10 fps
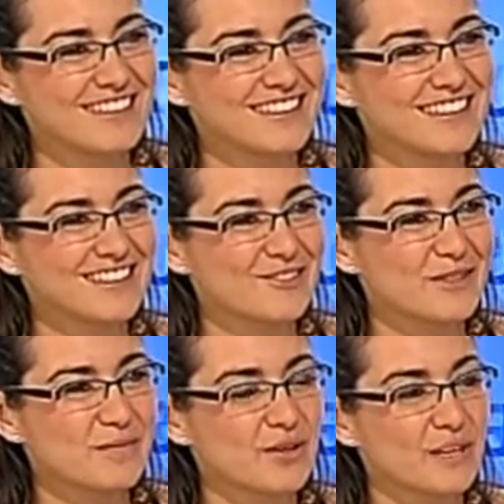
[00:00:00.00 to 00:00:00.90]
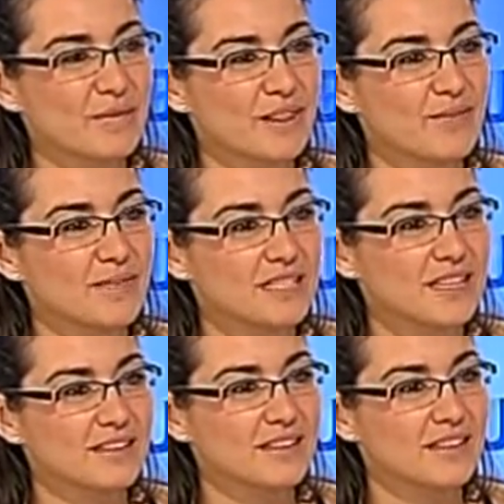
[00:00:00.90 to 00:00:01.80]
Que tenéis una programación
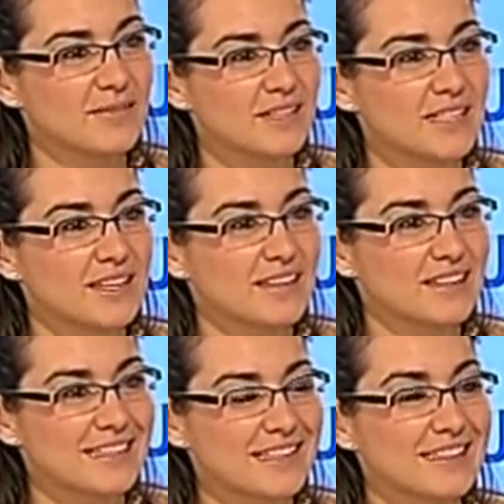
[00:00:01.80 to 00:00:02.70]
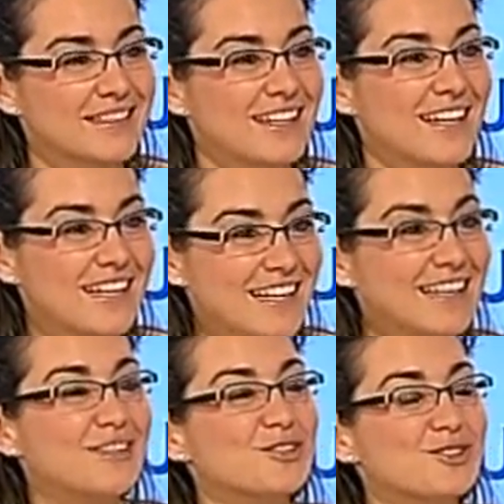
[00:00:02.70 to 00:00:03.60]
bastante, bastante extensa
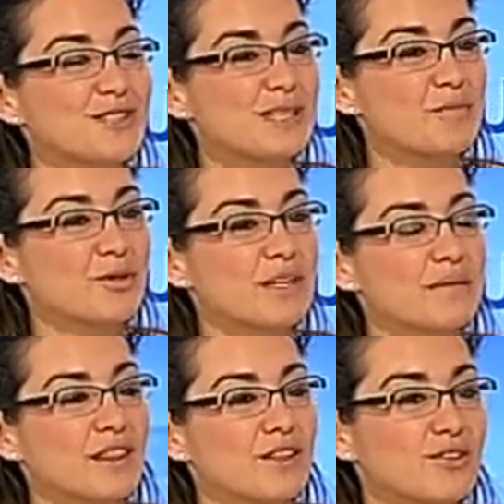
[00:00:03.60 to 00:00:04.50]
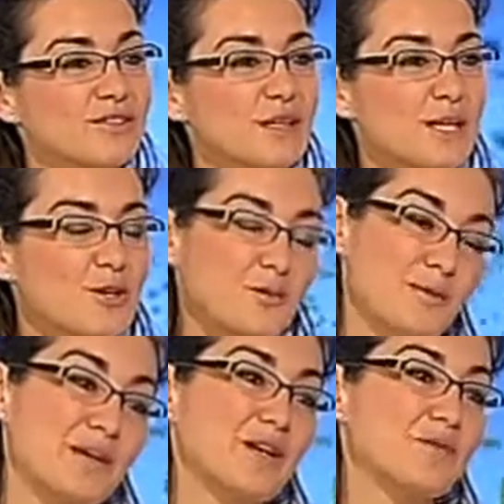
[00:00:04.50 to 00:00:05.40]
y dentro de esa programación, como
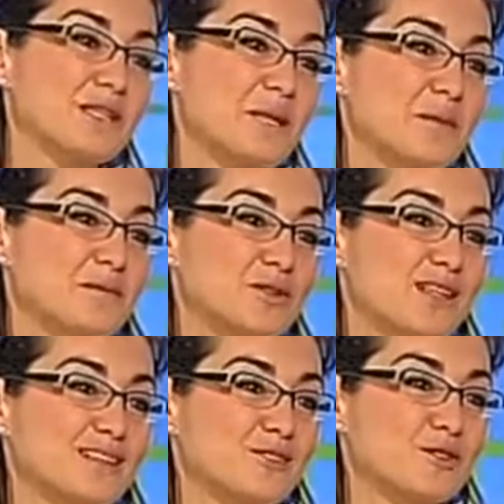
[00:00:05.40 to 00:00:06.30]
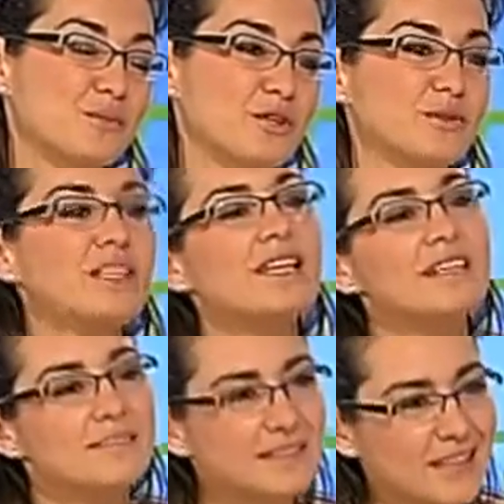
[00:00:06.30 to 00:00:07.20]
bien comentábamos antes, José Manuel,
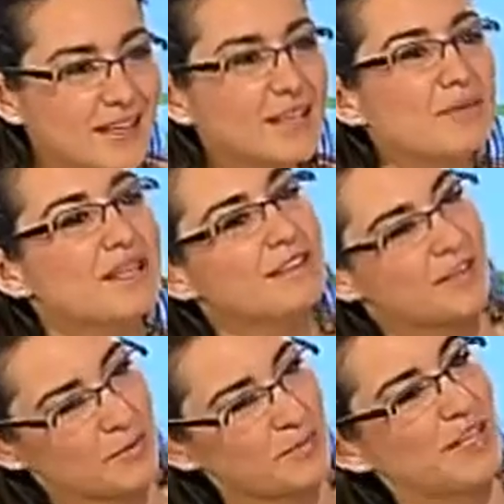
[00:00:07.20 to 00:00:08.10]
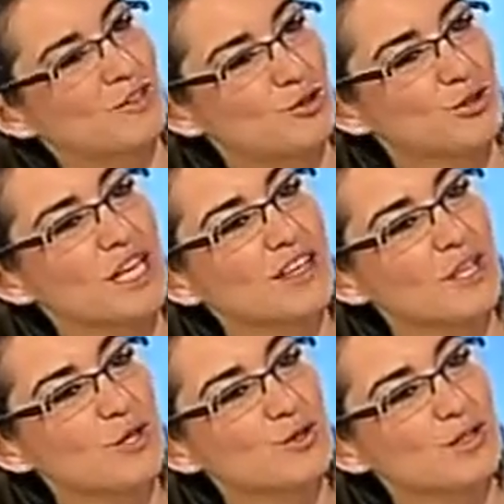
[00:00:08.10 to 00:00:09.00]
tiene cabida también para todos
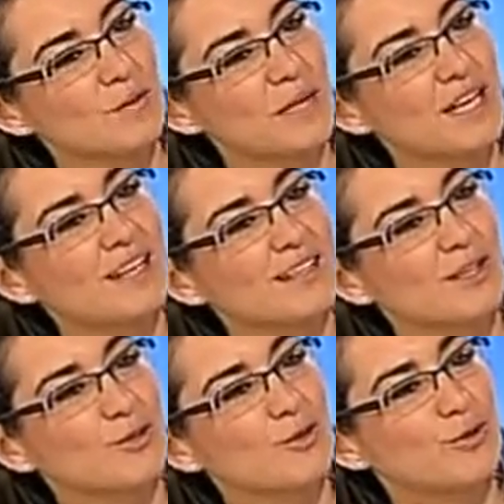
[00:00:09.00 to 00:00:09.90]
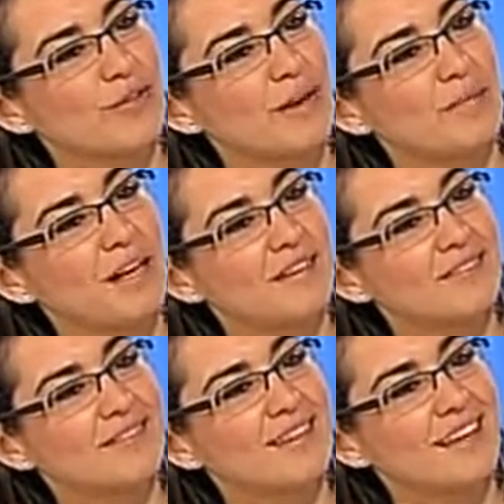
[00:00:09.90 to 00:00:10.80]
aquellos que vengan y que no conozcan
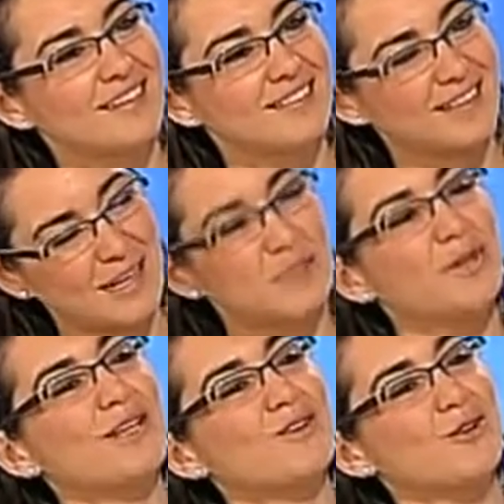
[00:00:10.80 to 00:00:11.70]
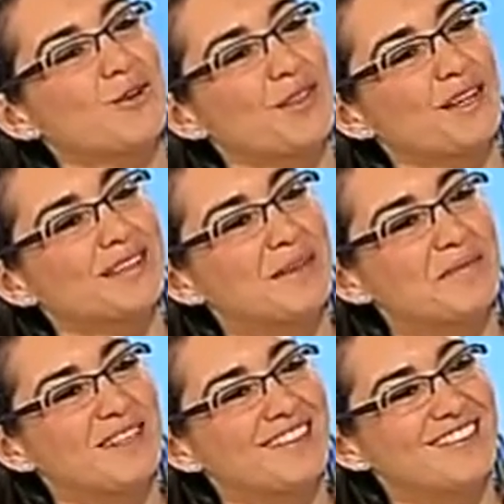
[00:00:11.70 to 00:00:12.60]
Valencia, que la puedan conocer
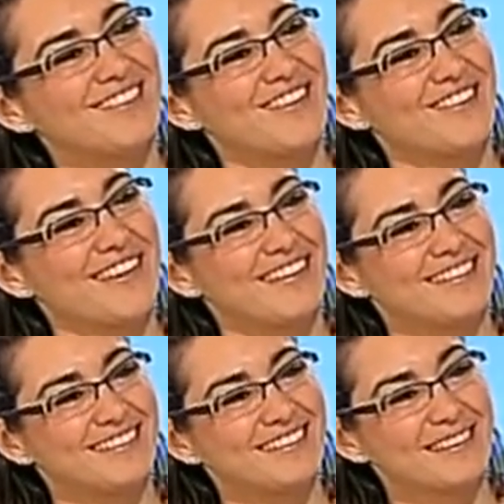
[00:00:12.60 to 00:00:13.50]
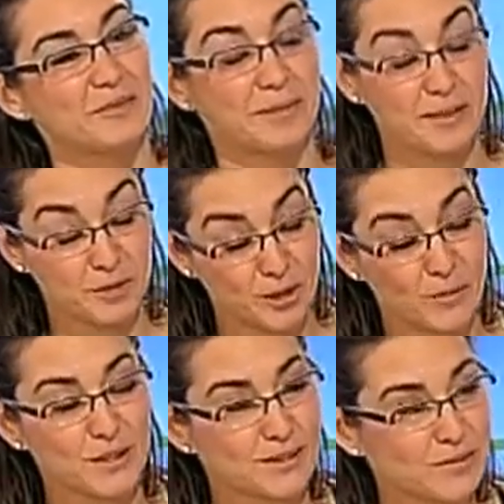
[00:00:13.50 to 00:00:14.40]
también, ¿no? Ahora que esperamos que el
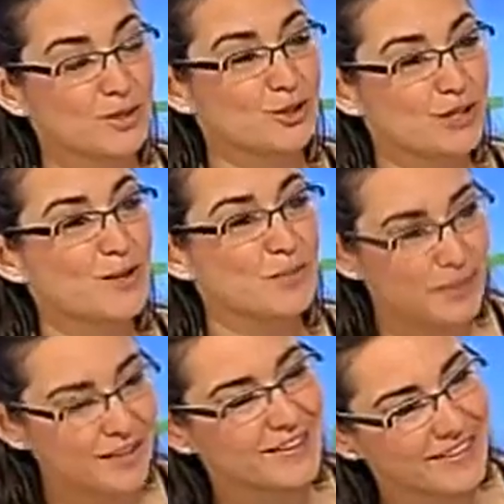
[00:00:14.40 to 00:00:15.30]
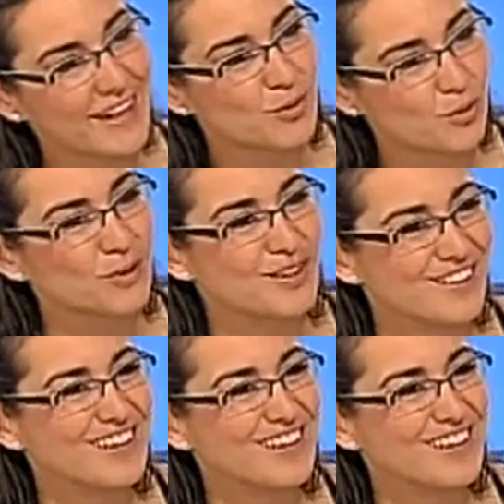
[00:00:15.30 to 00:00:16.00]
buen tiempo nos acompañe ya en junio.